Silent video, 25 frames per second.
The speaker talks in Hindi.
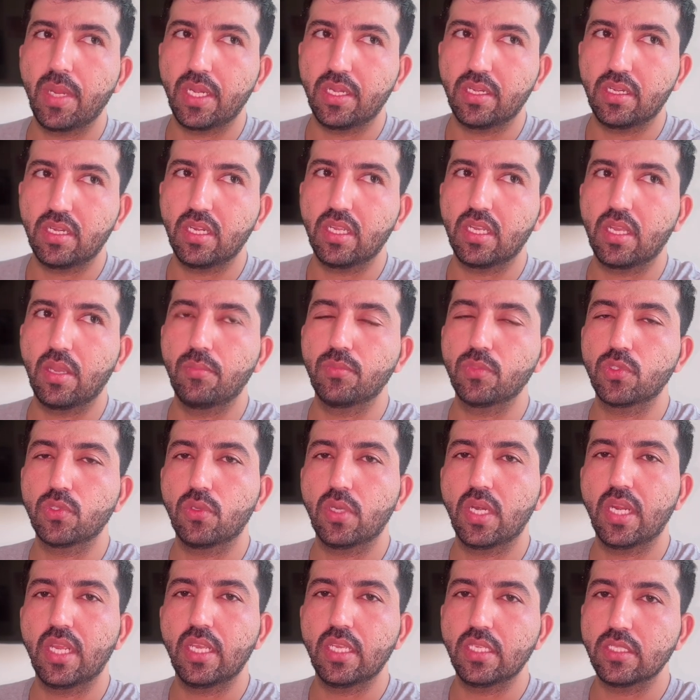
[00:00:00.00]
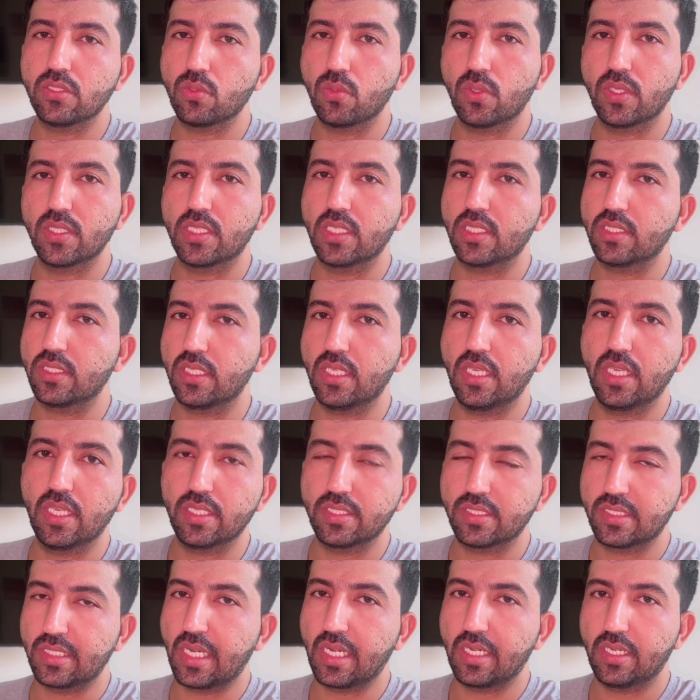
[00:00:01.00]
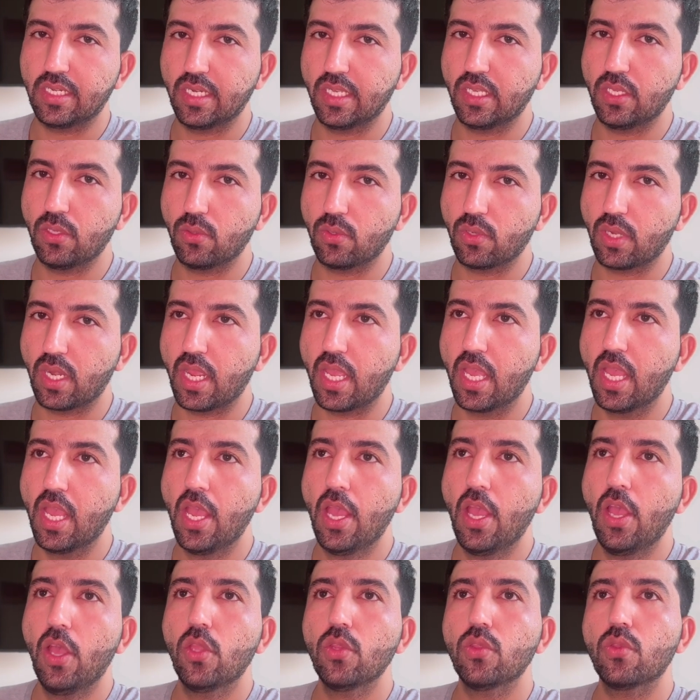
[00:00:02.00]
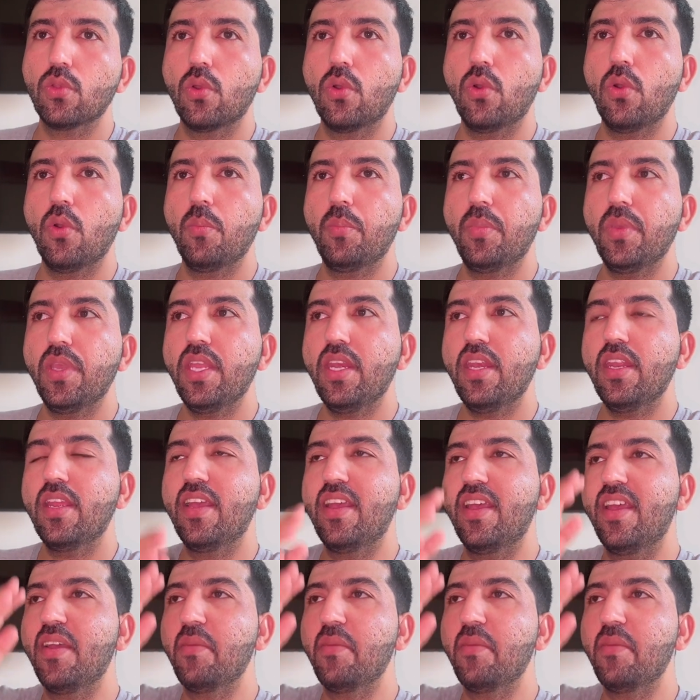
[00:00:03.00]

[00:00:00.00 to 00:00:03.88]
बैटरी कमज़ोर है इस वजह से ये स्टार्ट नहीं हो रहा है तो फिर